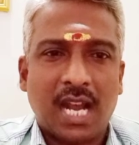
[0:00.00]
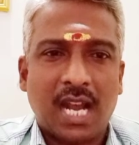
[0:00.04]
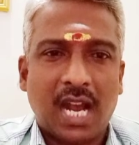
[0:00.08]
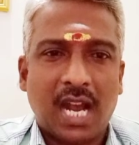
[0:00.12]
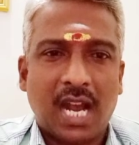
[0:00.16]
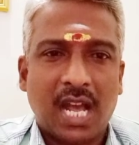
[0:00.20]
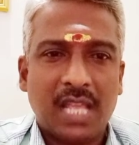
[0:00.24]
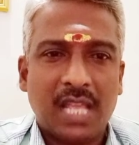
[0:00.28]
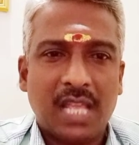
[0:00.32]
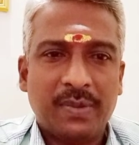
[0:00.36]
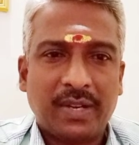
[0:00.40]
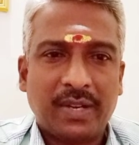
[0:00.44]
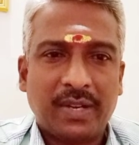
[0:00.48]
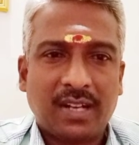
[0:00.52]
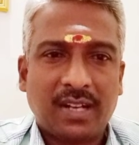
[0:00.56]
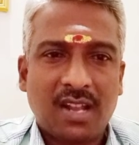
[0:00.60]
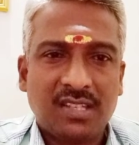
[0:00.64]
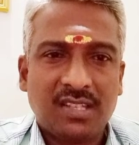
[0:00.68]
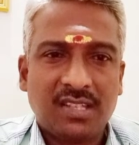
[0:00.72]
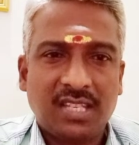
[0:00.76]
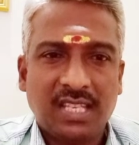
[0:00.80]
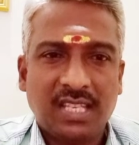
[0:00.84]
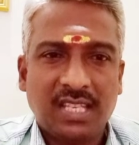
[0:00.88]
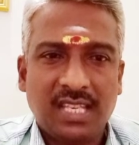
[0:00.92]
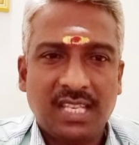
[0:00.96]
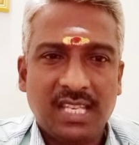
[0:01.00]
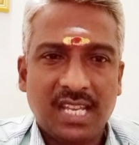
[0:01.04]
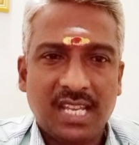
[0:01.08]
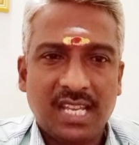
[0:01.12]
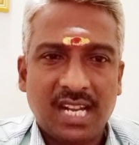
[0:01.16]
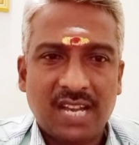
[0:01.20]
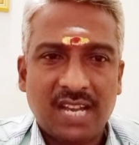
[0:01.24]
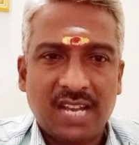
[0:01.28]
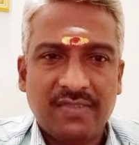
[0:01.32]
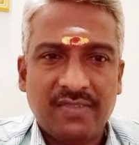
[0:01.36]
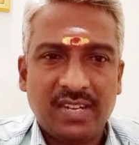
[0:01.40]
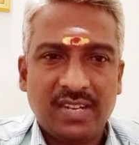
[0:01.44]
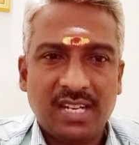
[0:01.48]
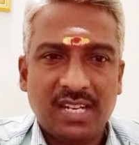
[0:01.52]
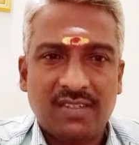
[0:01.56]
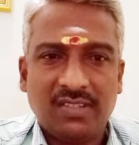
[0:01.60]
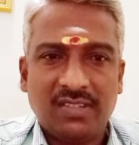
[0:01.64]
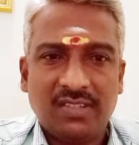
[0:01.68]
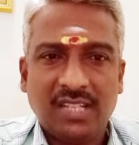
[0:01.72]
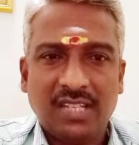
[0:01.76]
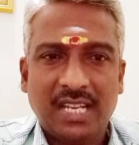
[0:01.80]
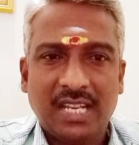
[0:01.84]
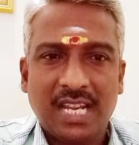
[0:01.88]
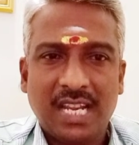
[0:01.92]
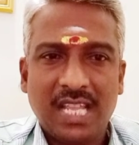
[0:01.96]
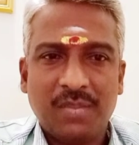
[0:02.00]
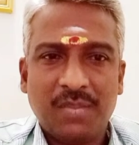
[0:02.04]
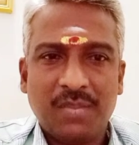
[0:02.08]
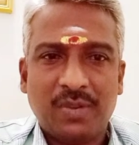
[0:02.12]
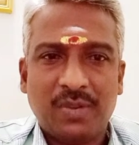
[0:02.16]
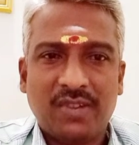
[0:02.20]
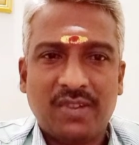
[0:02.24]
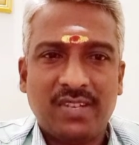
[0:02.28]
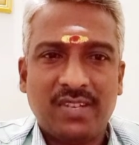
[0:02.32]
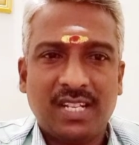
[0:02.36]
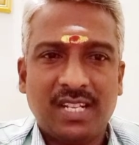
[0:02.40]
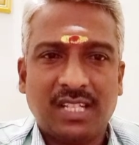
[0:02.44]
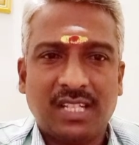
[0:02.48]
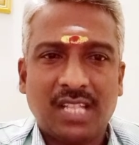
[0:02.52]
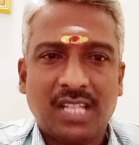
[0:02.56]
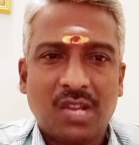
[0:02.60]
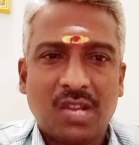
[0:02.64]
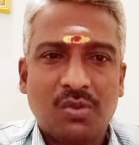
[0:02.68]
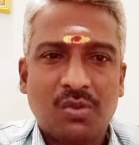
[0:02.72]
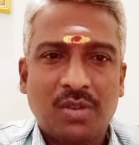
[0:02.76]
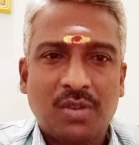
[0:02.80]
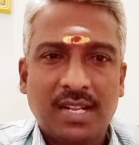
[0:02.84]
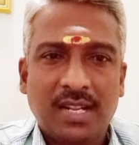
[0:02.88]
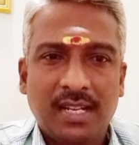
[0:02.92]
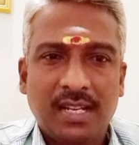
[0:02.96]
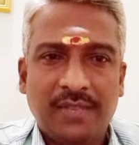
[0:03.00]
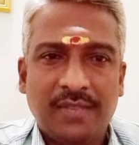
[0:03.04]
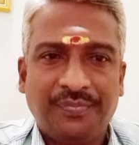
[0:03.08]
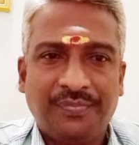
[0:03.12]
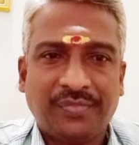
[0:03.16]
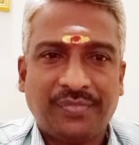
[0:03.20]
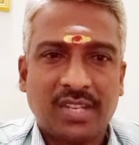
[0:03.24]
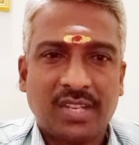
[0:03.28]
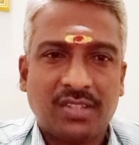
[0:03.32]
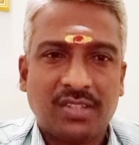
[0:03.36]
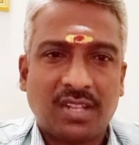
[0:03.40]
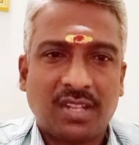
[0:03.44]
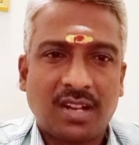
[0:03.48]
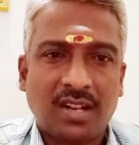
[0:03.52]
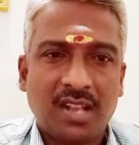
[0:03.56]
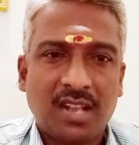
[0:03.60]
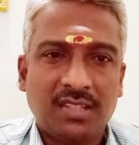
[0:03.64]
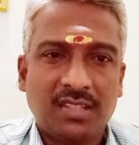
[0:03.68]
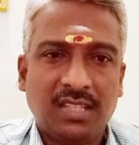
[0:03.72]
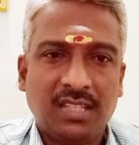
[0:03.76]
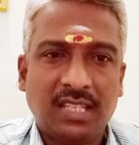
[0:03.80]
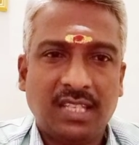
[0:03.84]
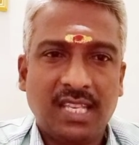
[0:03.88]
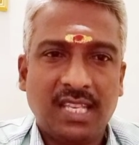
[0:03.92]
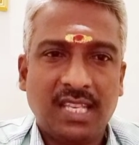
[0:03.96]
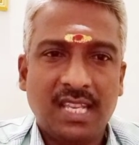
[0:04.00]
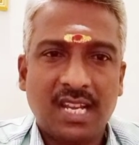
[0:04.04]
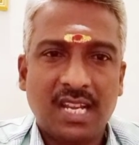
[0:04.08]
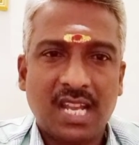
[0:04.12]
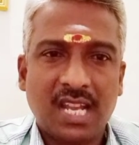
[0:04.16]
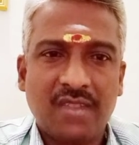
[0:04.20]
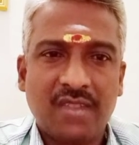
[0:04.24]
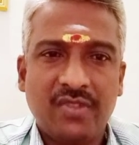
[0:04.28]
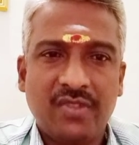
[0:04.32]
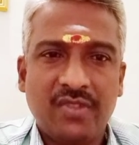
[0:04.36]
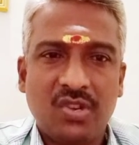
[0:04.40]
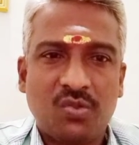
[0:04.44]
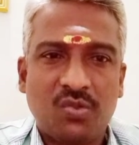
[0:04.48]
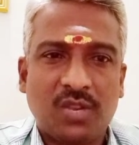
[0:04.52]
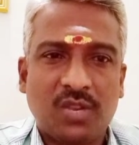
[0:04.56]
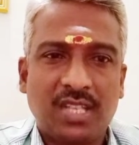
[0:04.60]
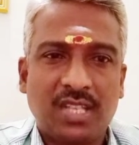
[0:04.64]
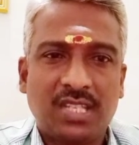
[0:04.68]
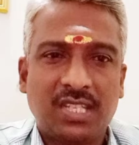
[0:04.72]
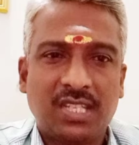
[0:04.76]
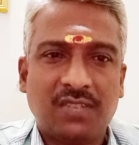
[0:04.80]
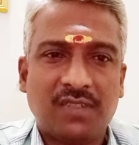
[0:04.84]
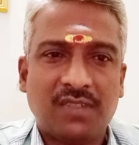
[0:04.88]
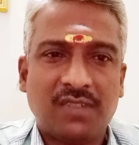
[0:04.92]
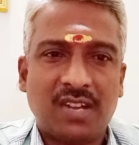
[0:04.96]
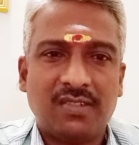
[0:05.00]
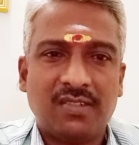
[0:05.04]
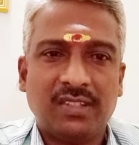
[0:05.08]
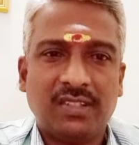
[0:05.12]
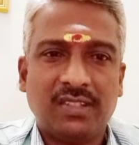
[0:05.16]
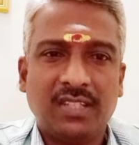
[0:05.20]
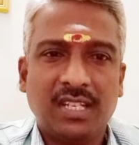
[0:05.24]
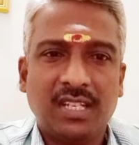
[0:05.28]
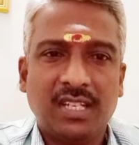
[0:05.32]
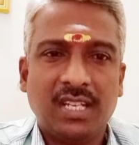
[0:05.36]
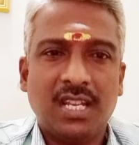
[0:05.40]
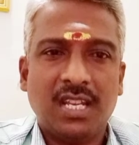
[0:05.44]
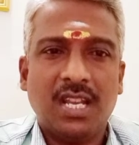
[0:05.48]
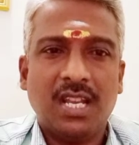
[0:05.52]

அதே மாதிரி ராசிக்கு ஏழாம் வீட்டில் வந்து கேது பகவான் இருந்தால் கூட அந்த ராசிக்கு ஏழாம் வீட்டுக்குடைய செவ்வாய் வந்து